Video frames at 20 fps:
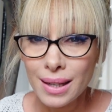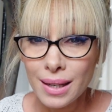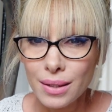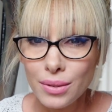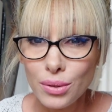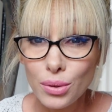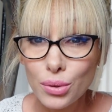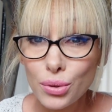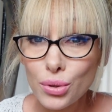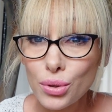
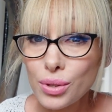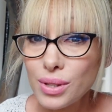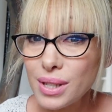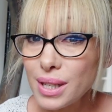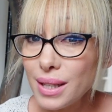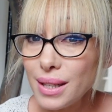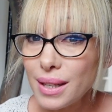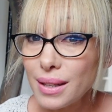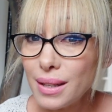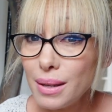Donc je
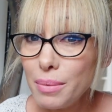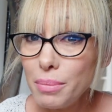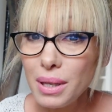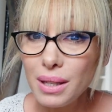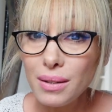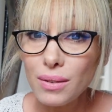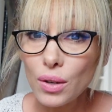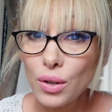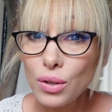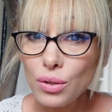sais qu'il y a des
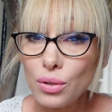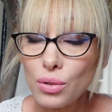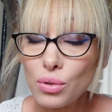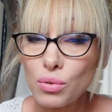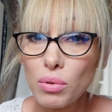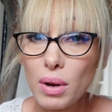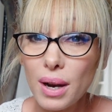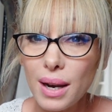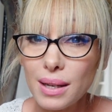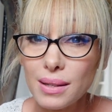méthodes,
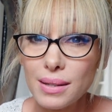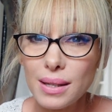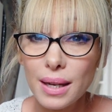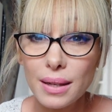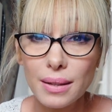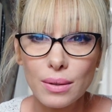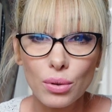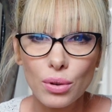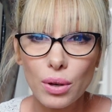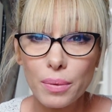soit
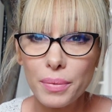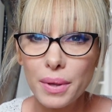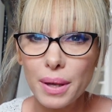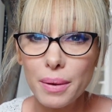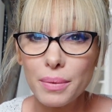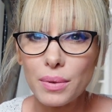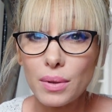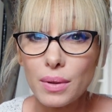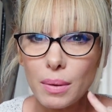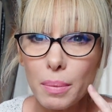laser, des trucs comme ça,
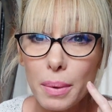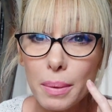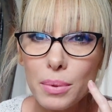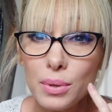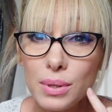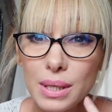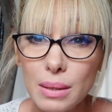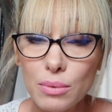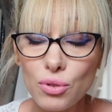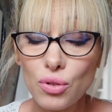parce que c'est pas
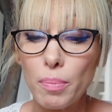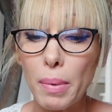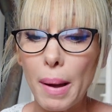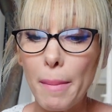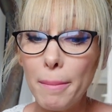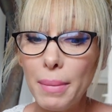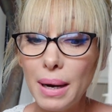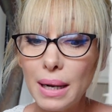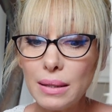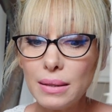possible, je vais pas
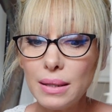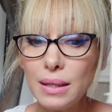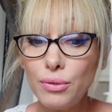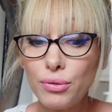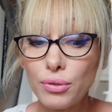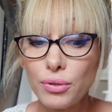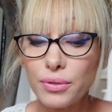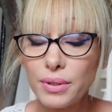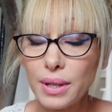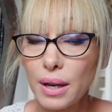me blinder de
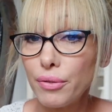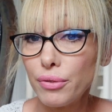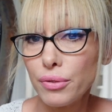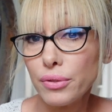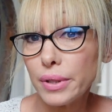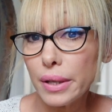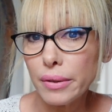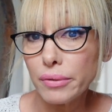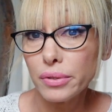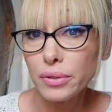fond de teint, fond
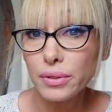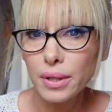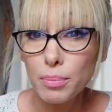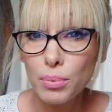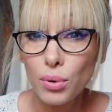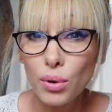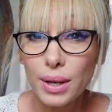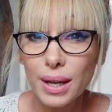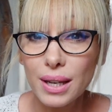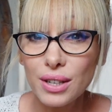de teint, fond de teint
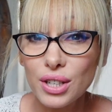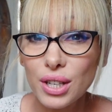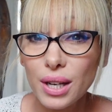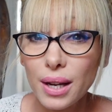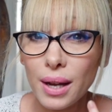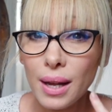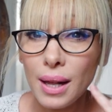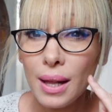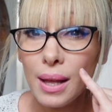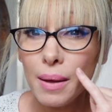pour cacher.
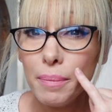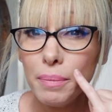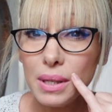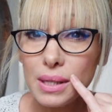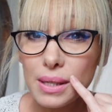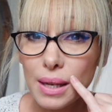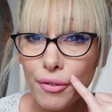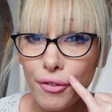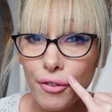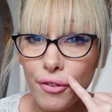Mais
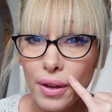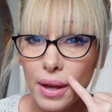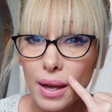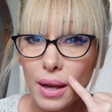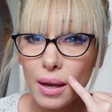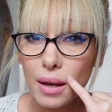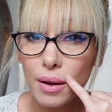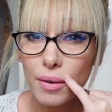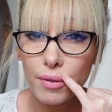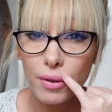ça
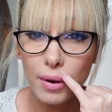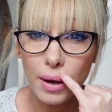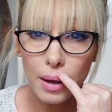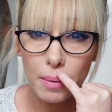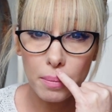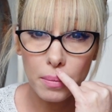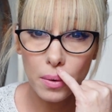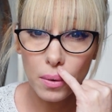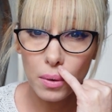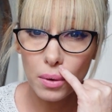fait
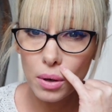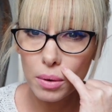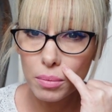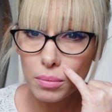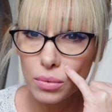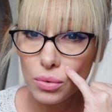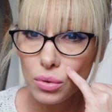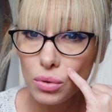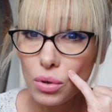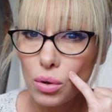vraiment
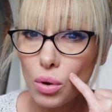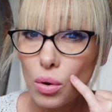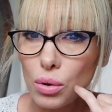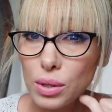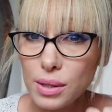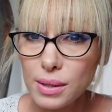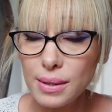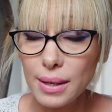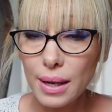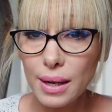comme une
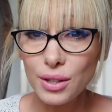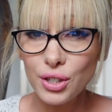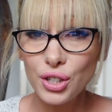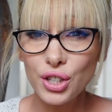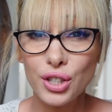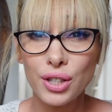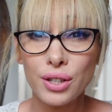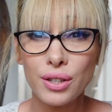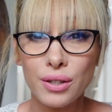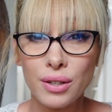grosse
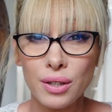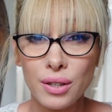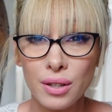tache.